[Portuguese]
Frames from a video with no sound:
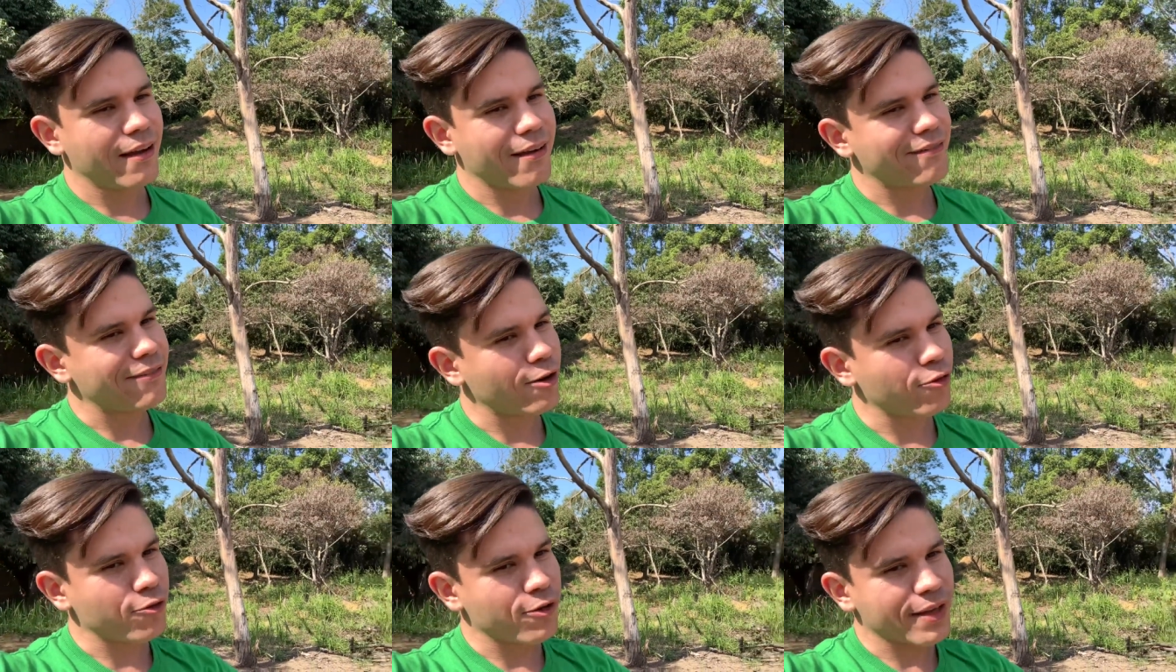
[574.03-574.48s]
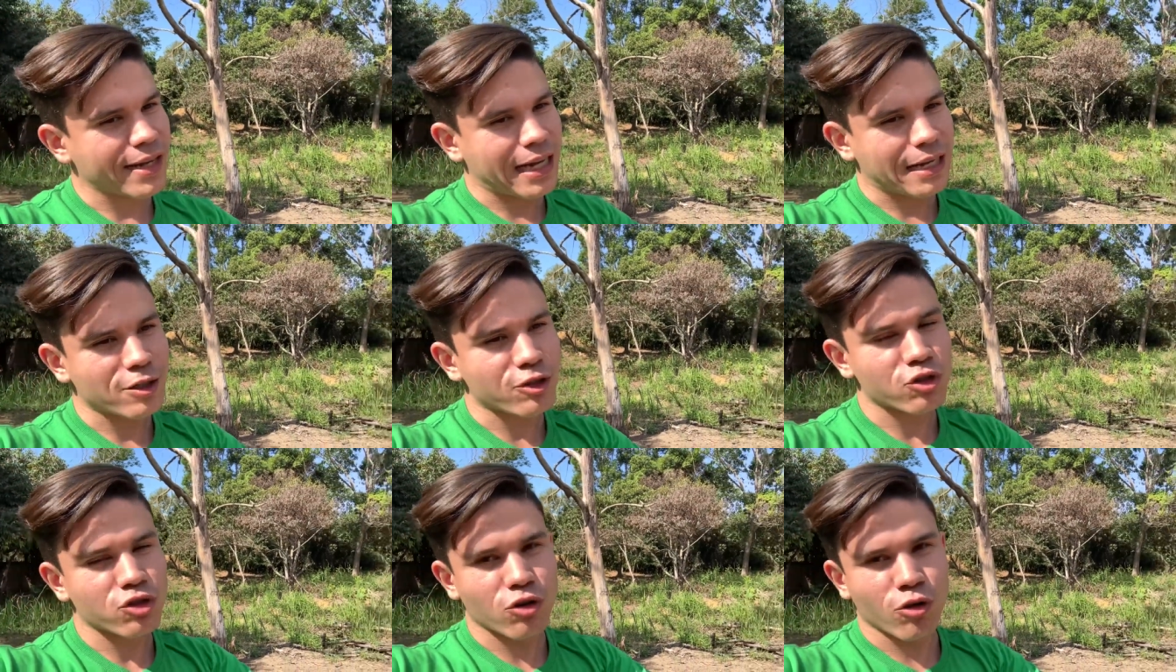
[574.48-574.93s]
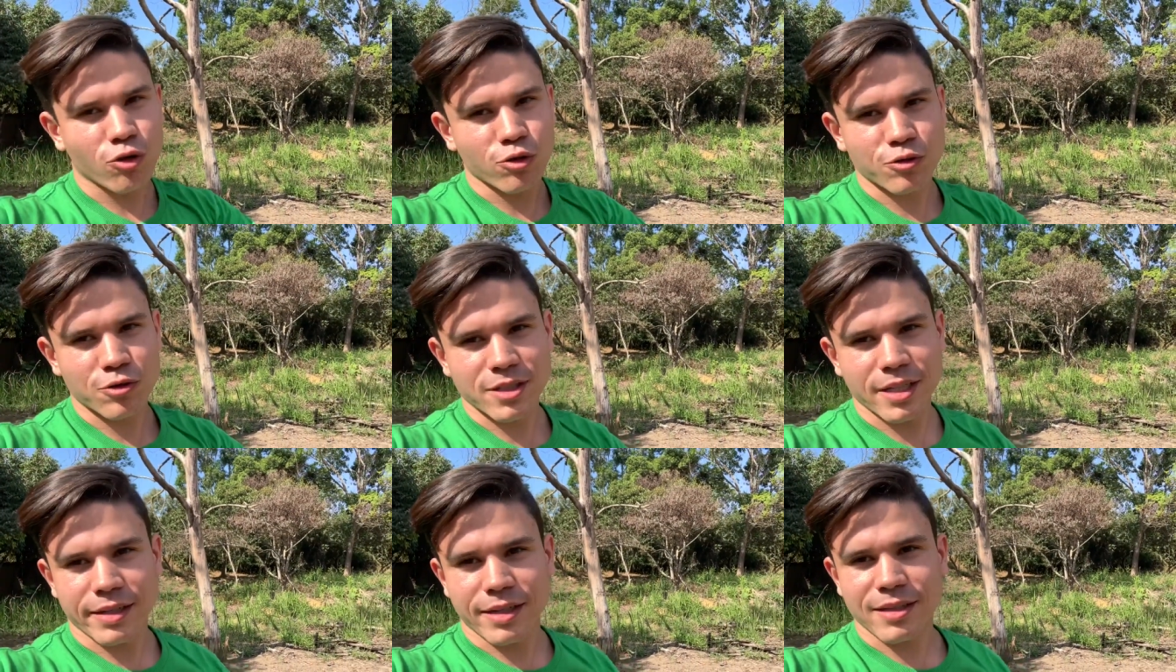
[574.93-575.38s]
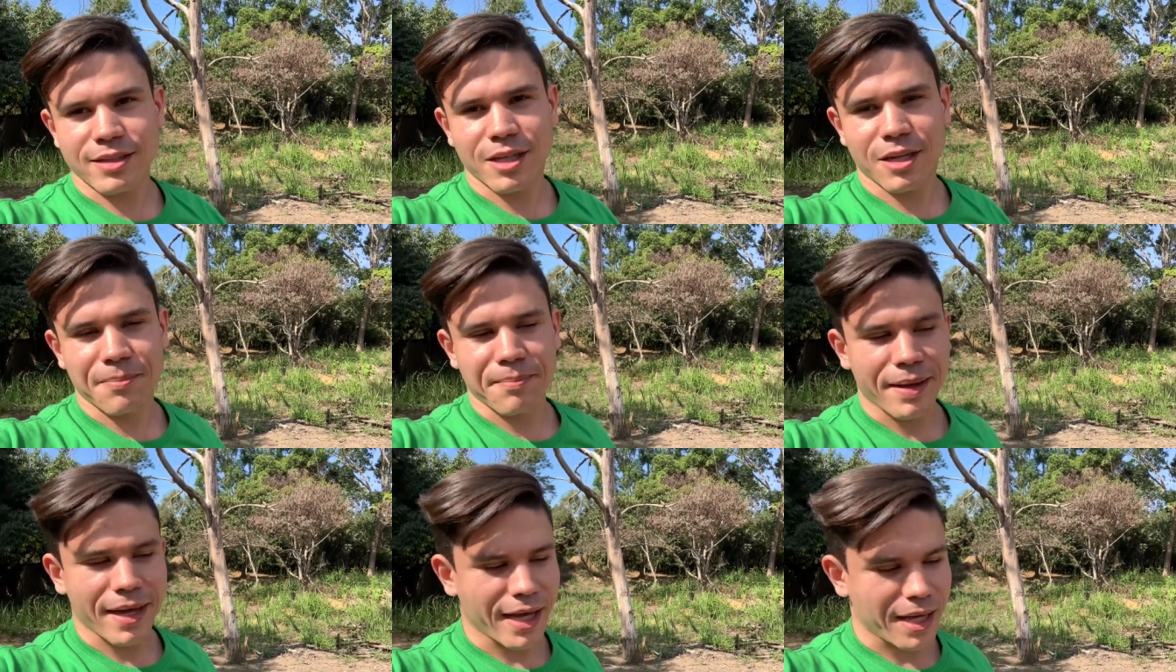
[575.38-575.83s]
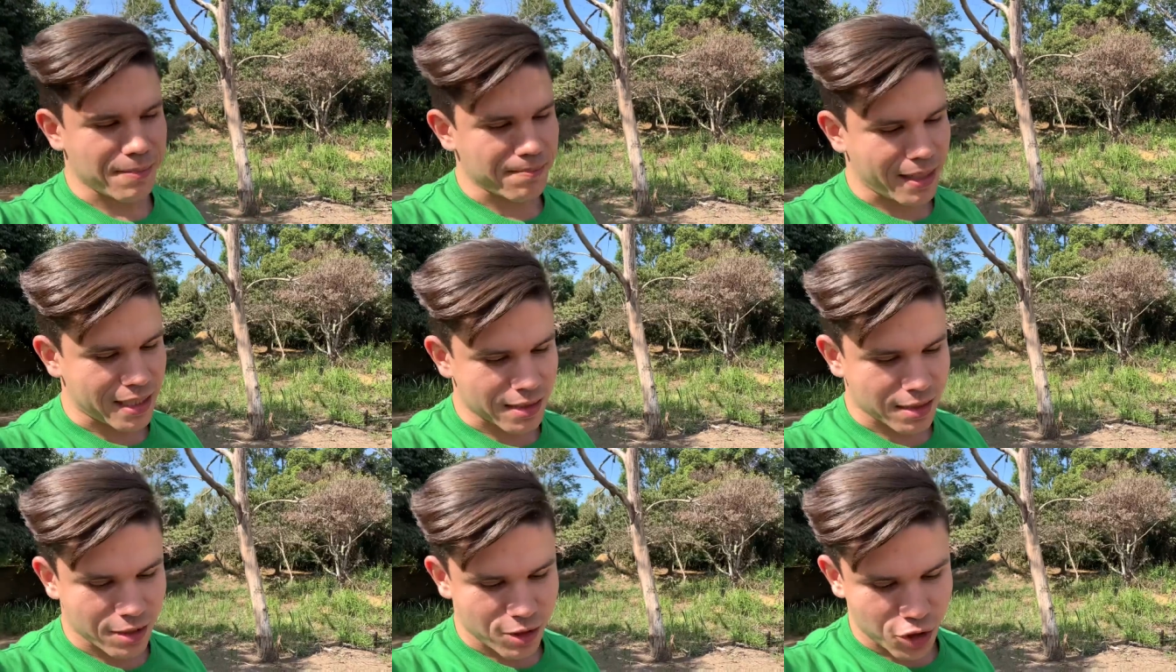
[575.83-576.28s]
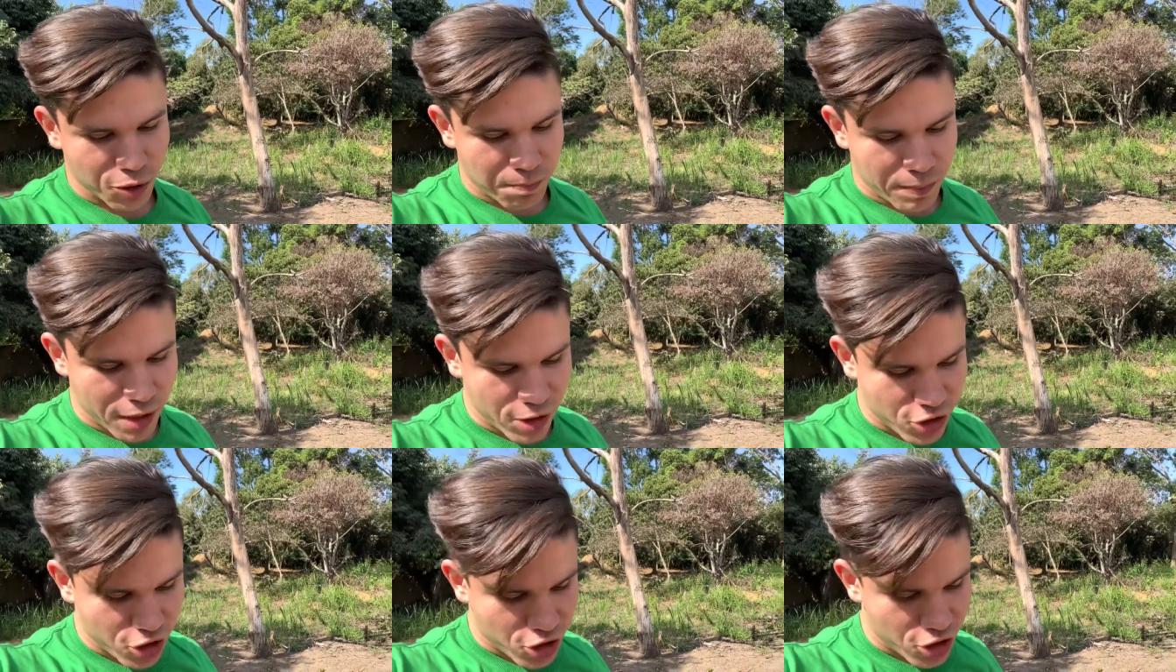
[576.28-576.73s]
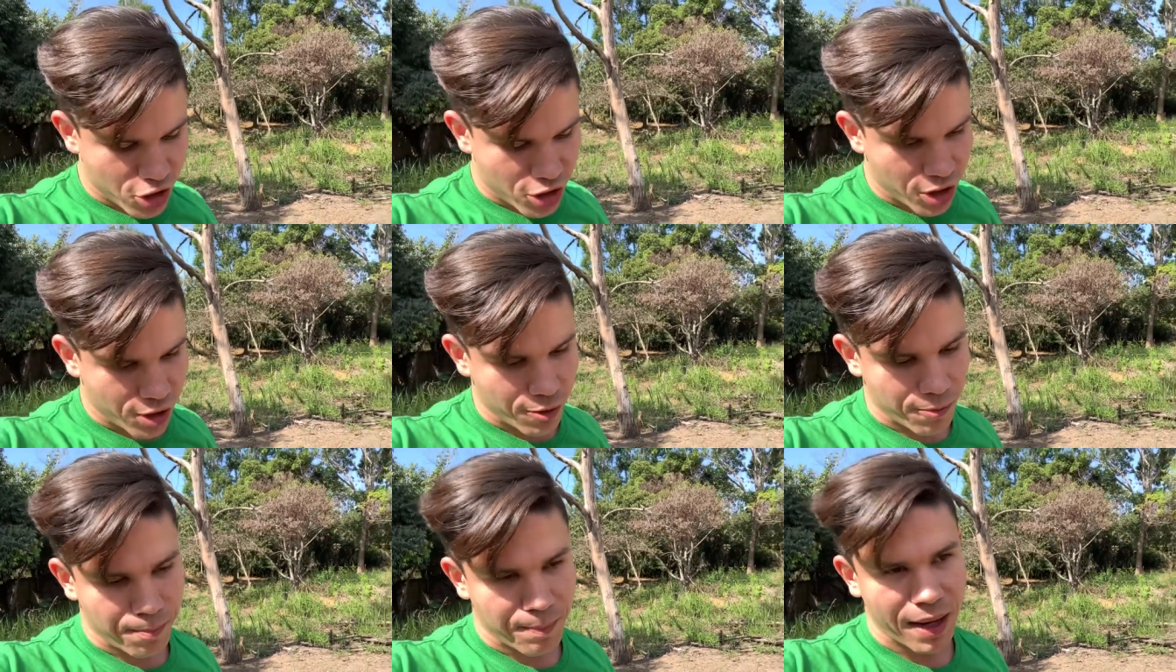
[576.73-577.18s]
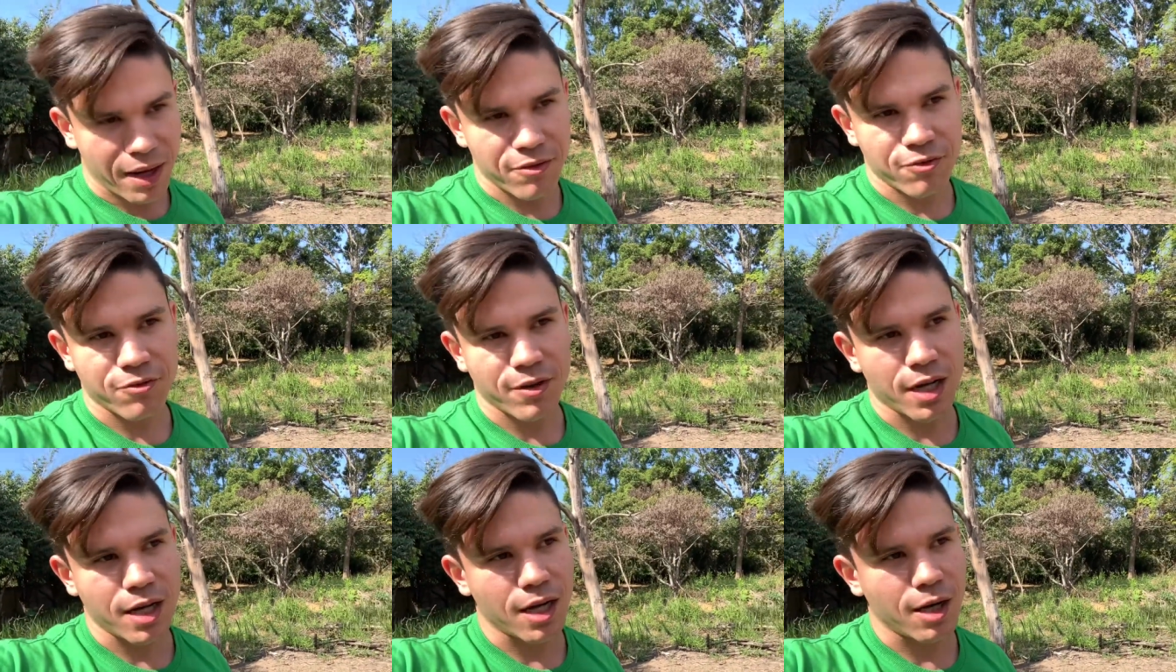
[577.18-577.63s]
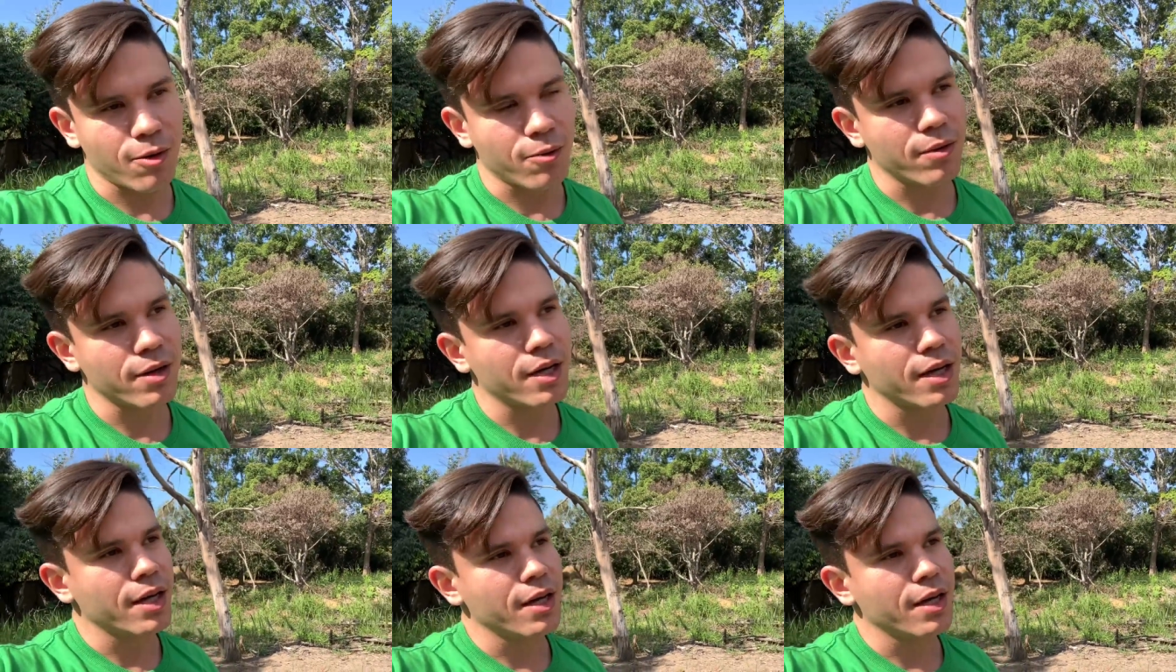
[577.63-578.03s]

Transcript: vão ficar soltos aqui também, bastante pintinho, pavão,